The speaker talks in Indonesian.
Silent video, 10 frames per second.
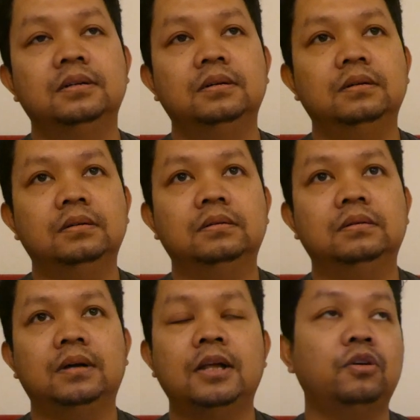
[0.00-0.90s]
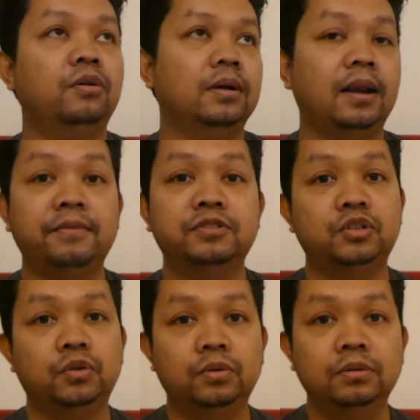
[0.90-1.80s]
uh, atau live
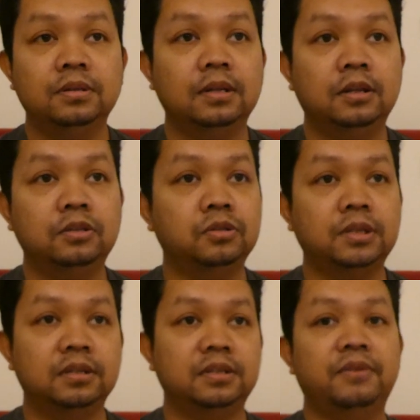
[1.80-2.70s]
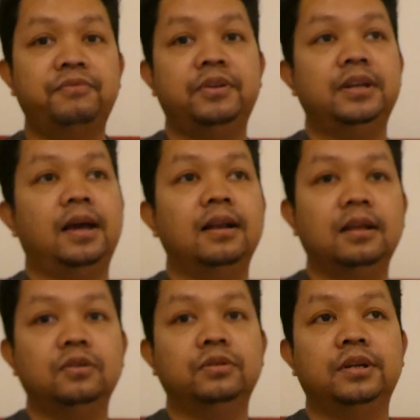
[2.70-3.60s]
show terus akhirnya final
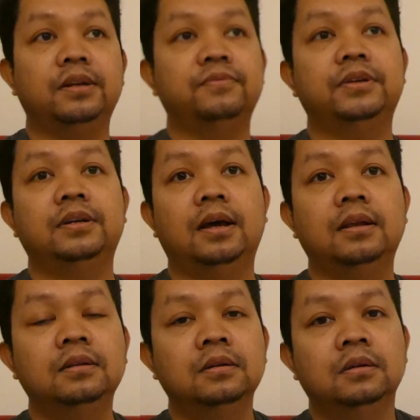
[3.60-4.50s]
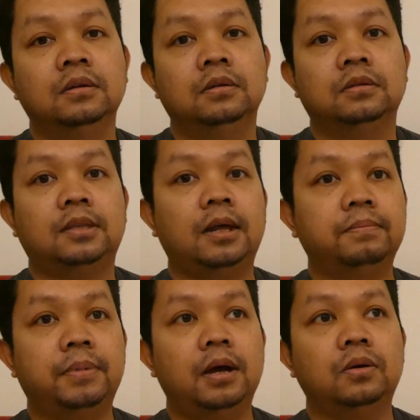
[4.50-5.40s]
lalu grand final
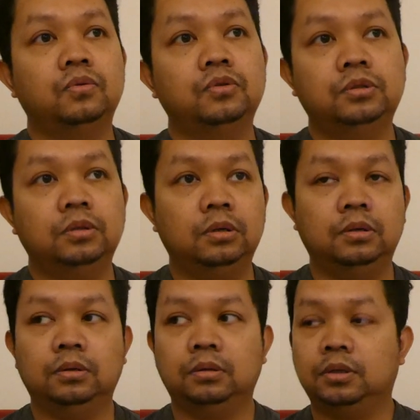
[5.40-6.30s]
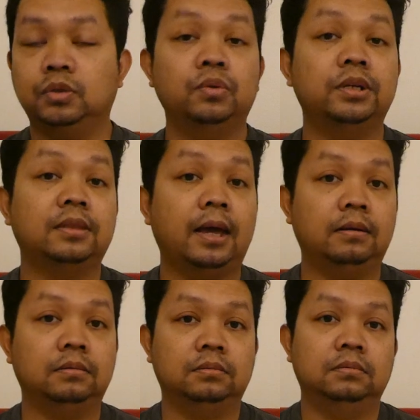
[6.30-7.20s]
tanpa harus uh,
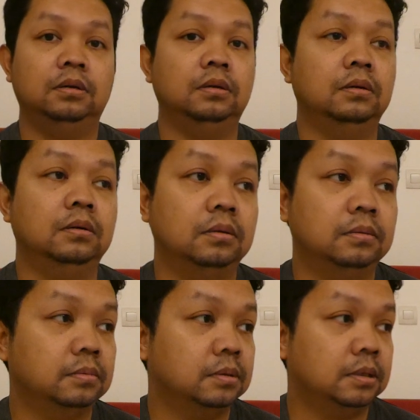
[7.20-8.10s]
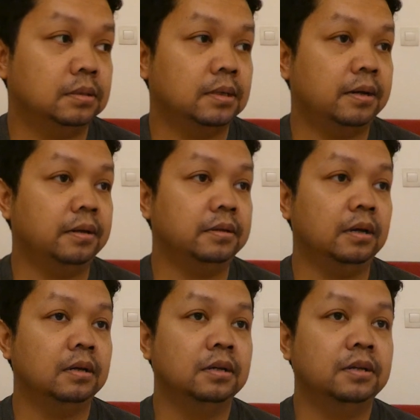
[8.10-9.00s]
kesulitan uh,
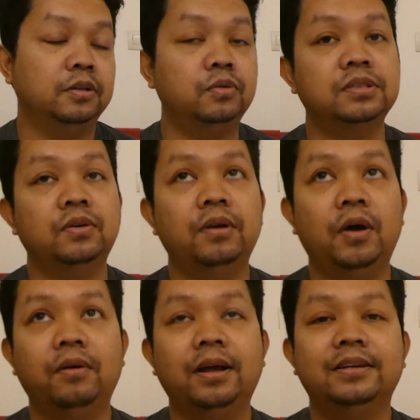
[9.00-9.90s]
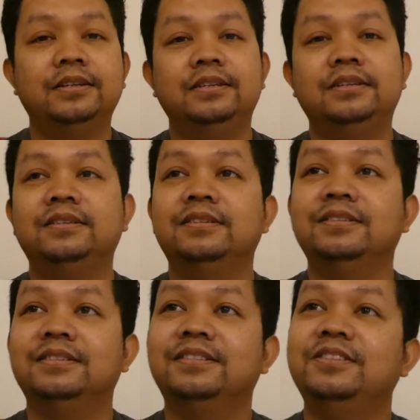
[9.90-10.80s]
sananya itu seolah-olah di
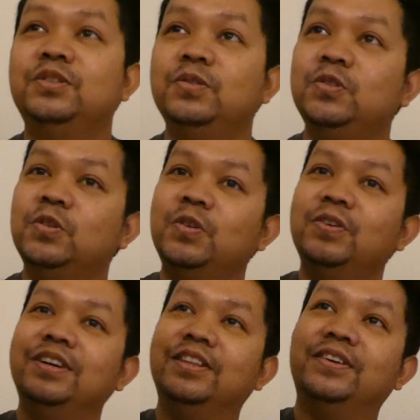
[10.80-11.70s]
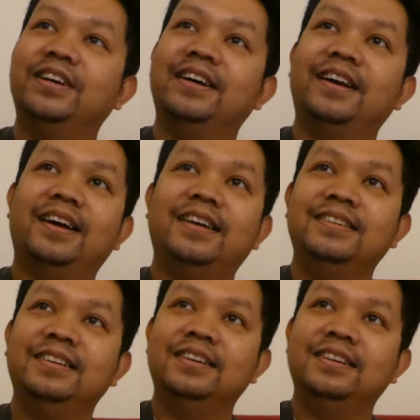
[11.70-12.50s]
dijunjung gitu ya kan